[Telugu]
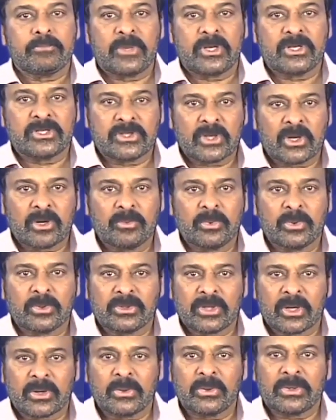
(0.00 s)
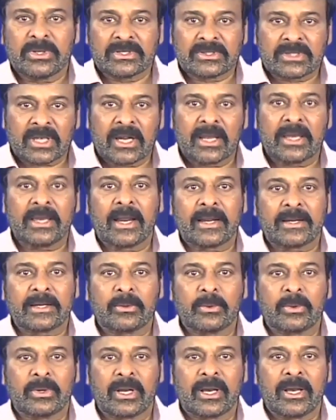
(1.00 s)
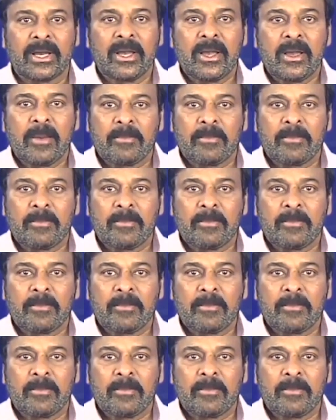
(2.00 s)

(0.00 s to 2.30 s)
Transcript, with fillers: మీ జలుబు దగ్గు ఇత్తాలికి అంటకుండా